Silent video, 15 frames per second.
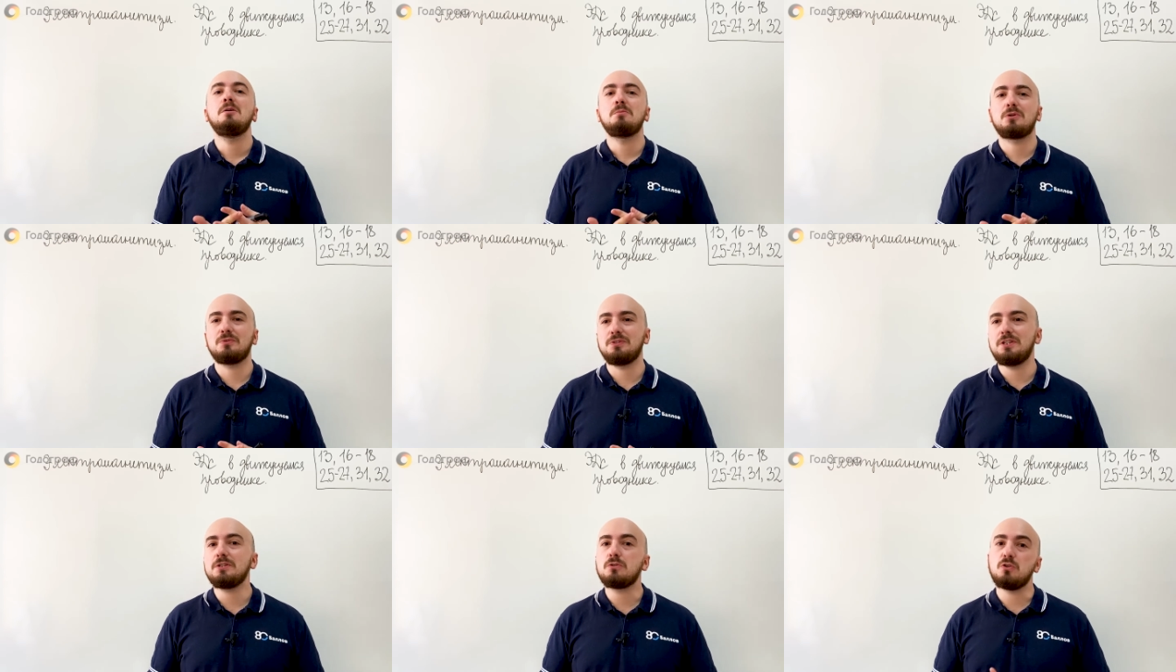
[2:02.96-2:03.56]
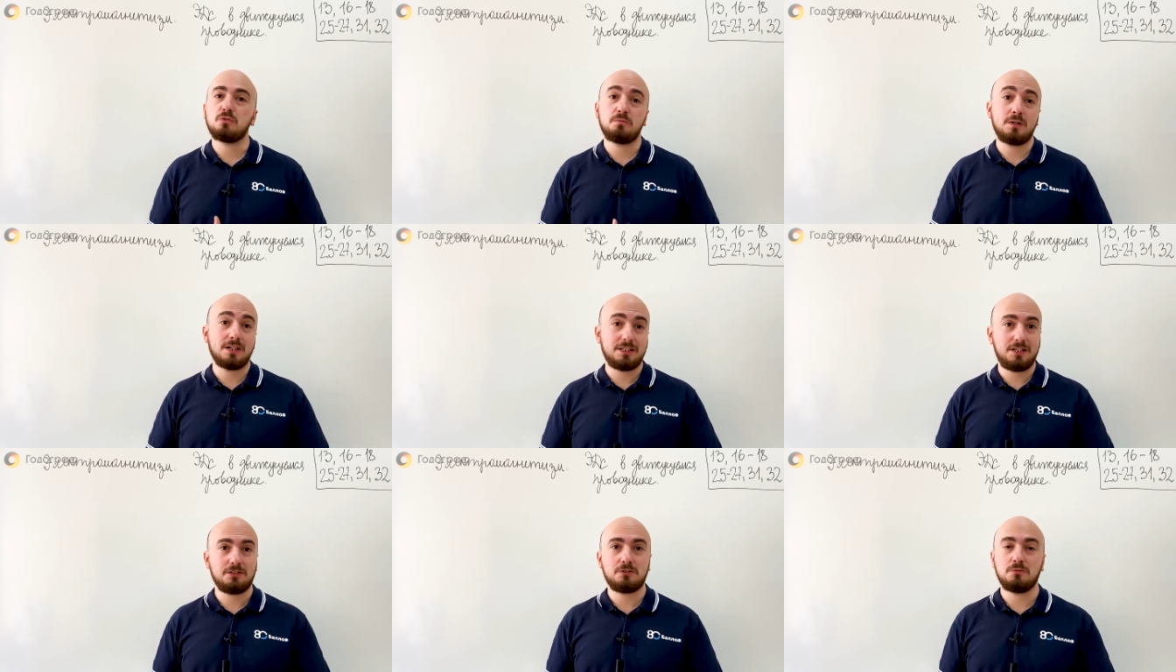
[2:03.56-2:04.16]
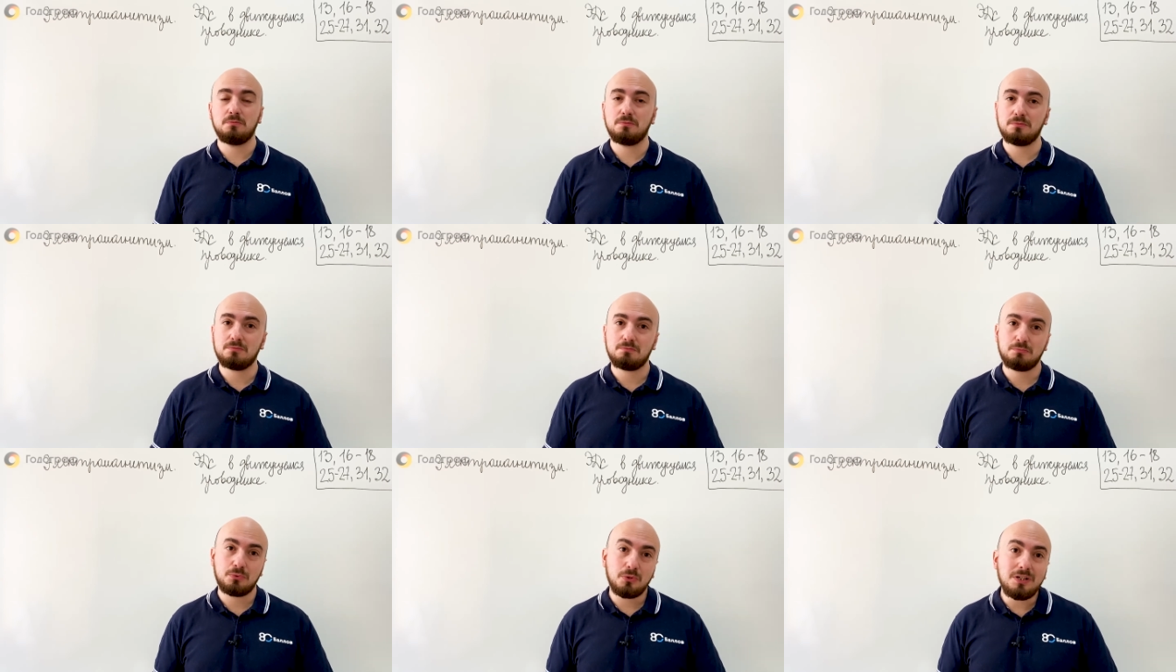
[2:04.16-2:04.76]
проводников в магнитном
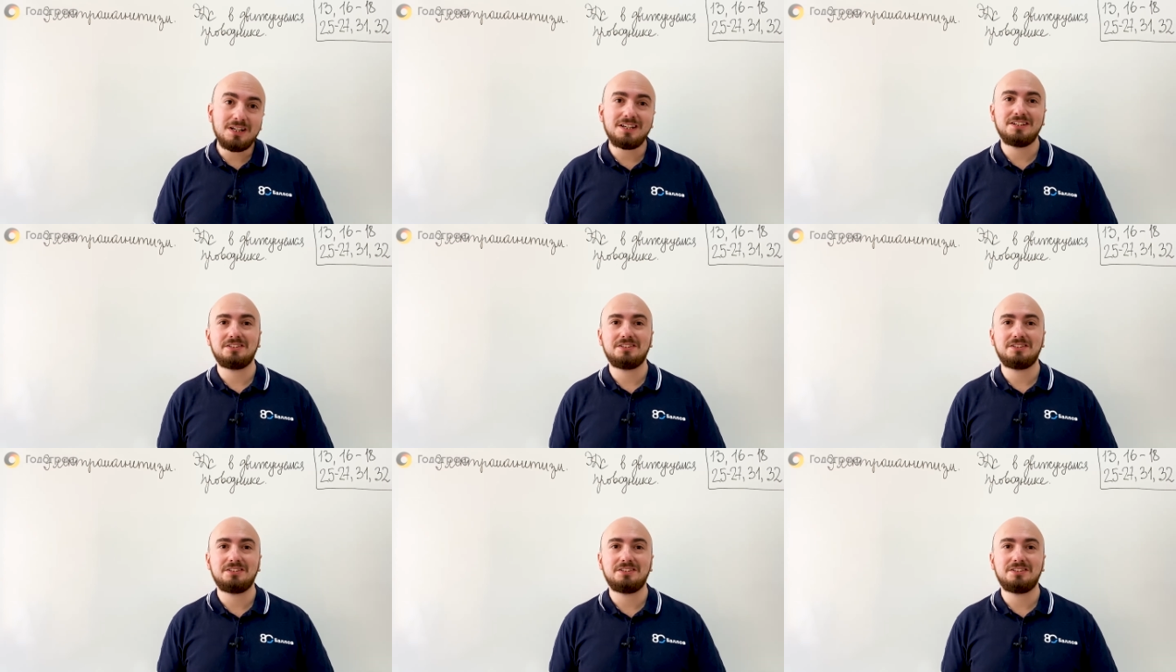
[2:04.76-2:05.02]
поле.